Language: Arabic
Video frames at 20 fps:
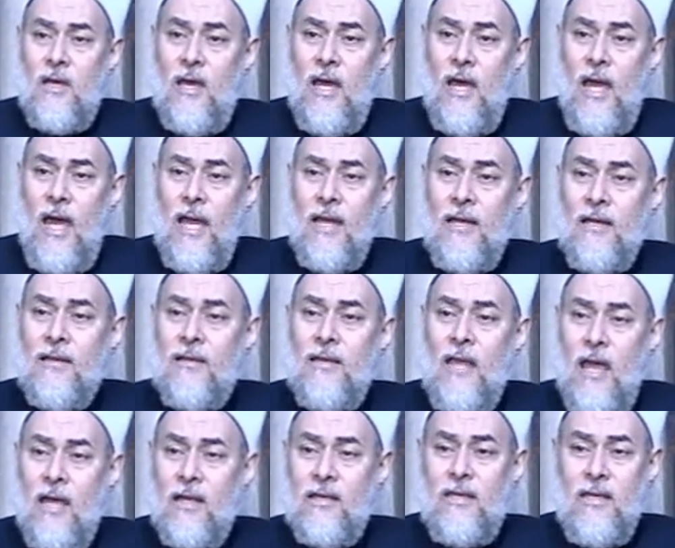أن
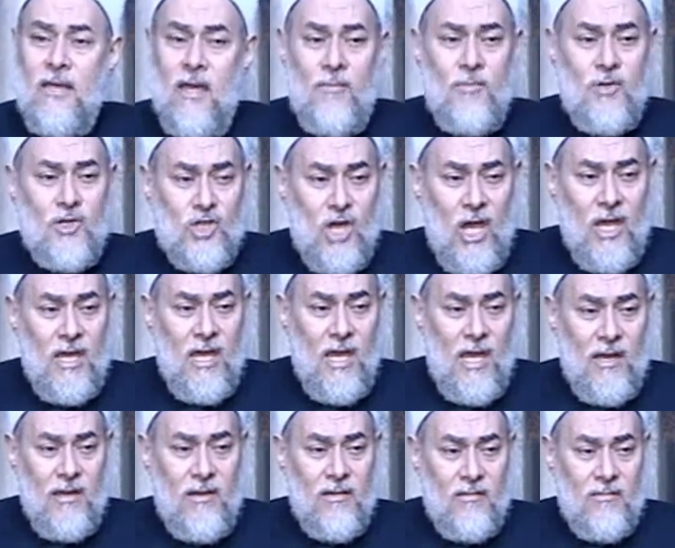تأتي
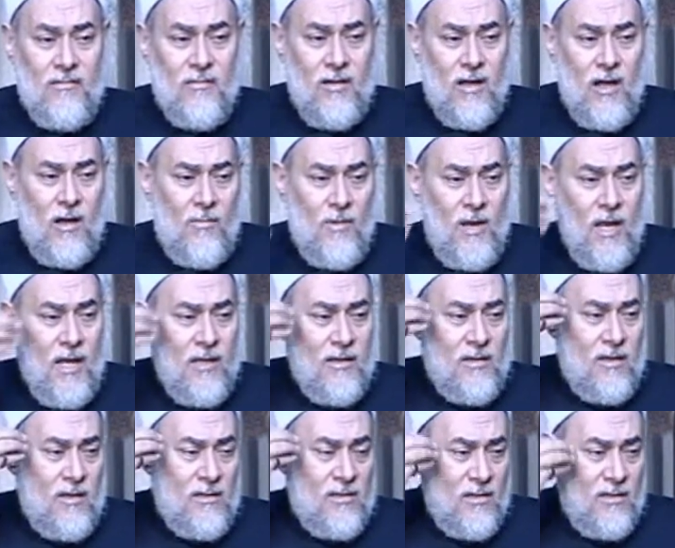بشيء قبل أن
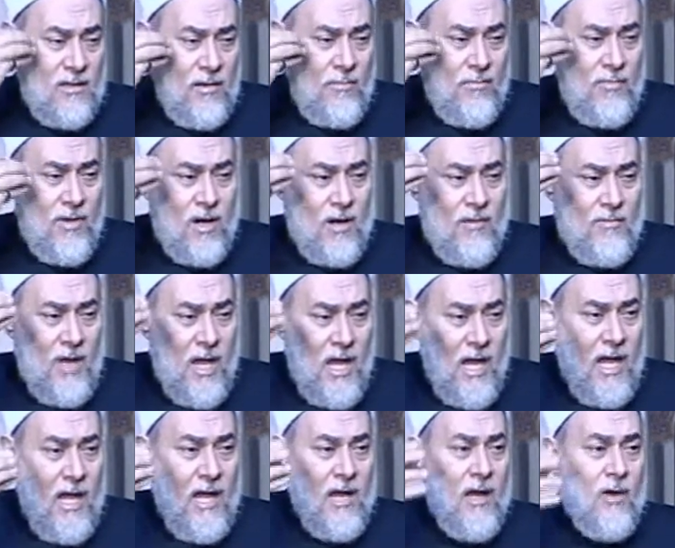تتدبر
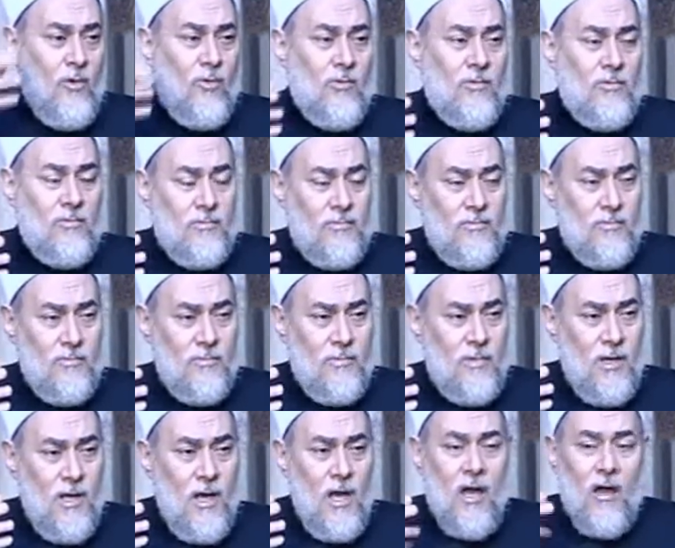مآله
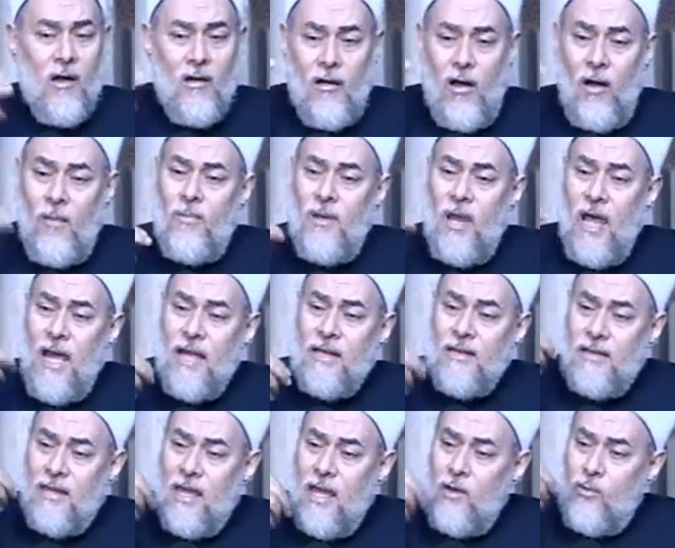قبل
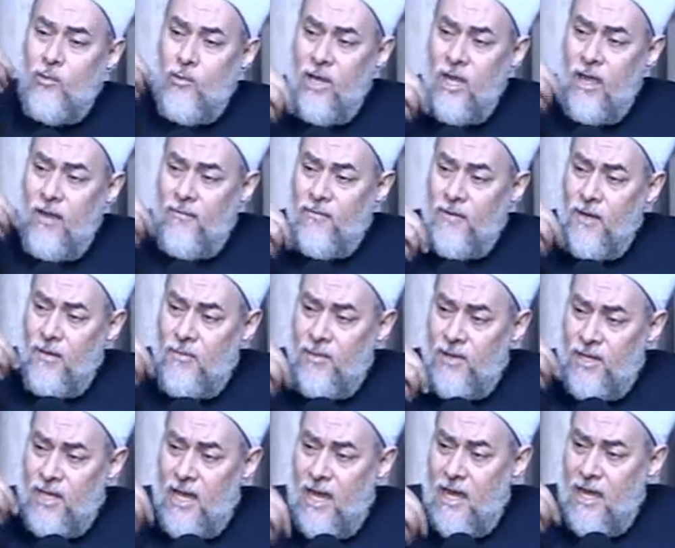أن تنوي في
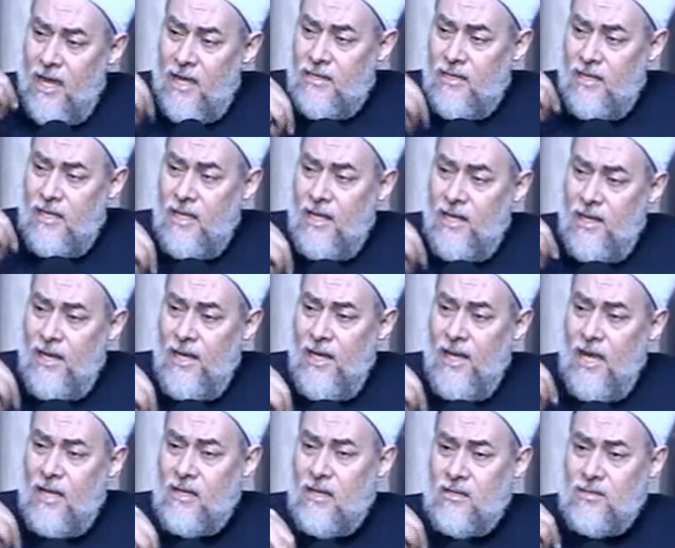بدايته
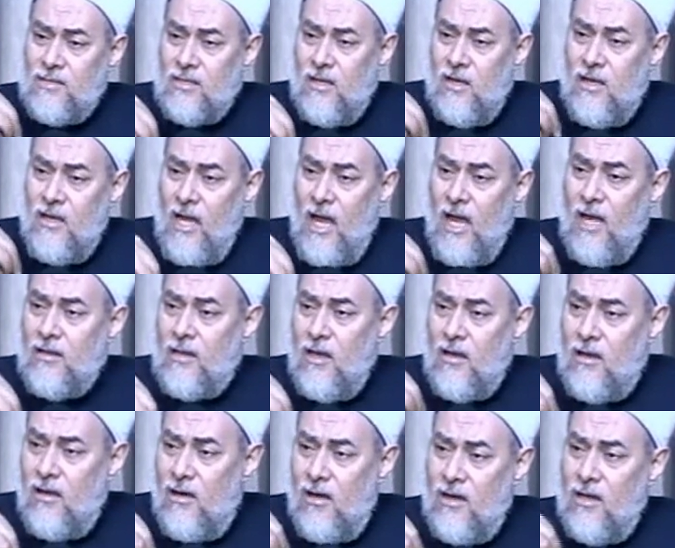النية الصالحة
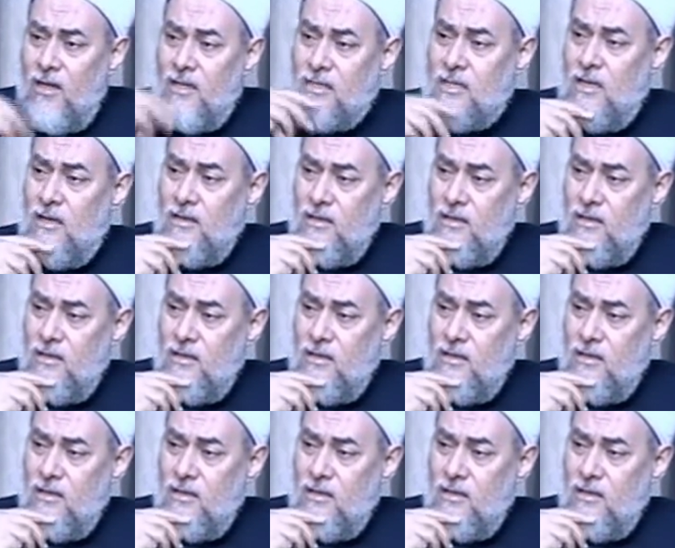الخالصة